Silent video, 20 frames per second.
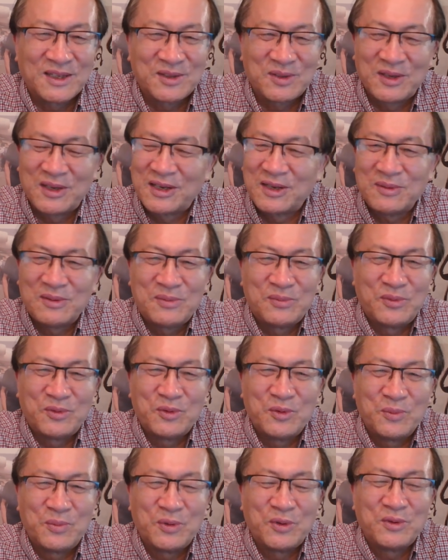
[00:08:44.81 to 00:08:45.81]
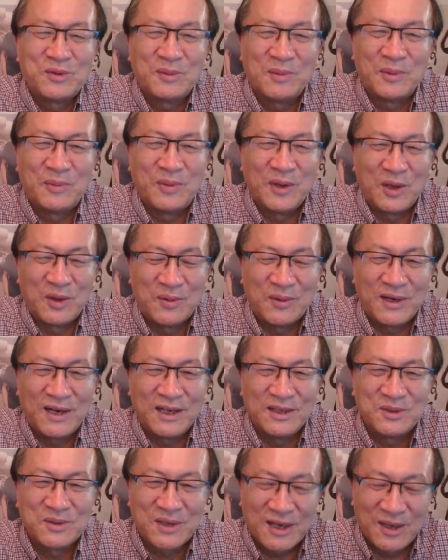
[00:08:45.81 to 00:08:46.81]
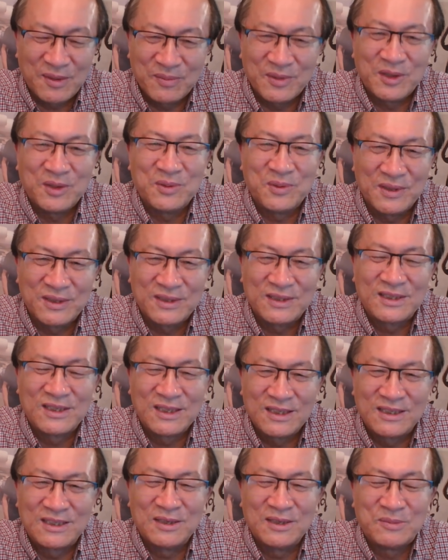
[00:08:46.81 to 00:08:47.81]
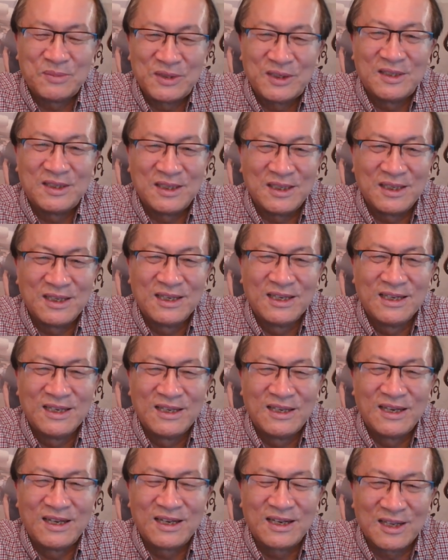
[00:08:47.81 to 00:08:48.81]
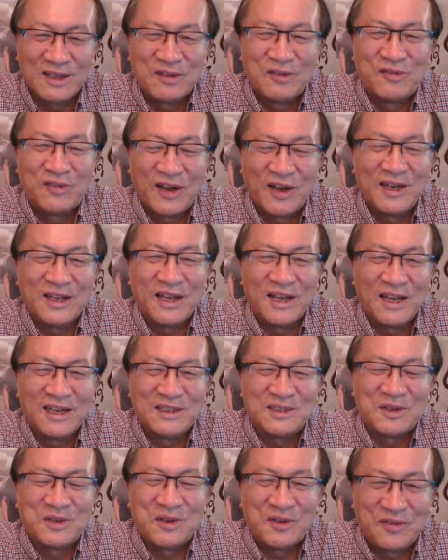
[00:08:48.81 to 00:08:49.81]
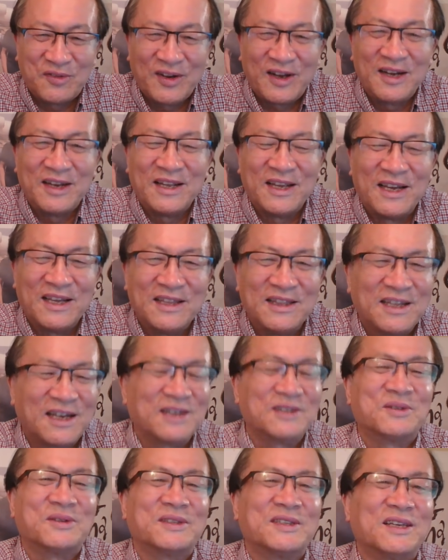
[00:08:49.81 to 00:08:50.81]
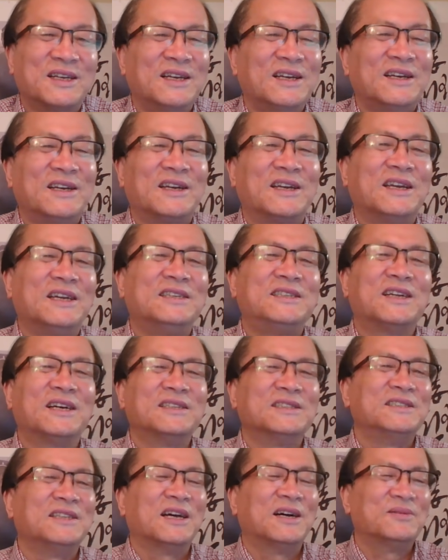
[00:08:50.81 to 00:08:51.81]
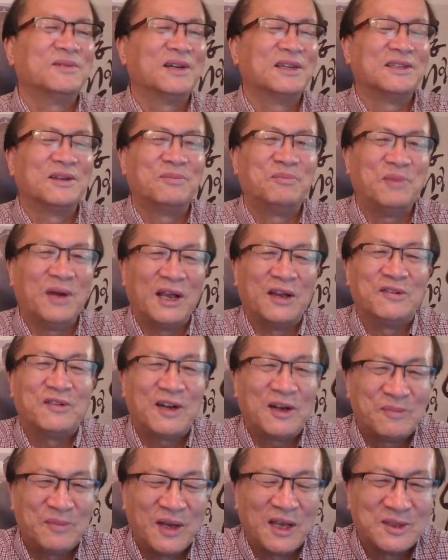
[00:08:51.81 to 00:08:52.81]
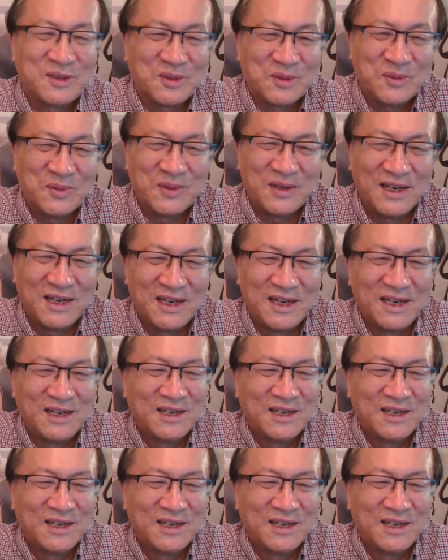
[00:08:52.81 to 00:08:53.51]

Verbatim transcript: 所以根本不不用那么悲观，就看美国真不真正跟你翻脸，这一翻脸，那就是可以这样讲吧，叫百发百中啊。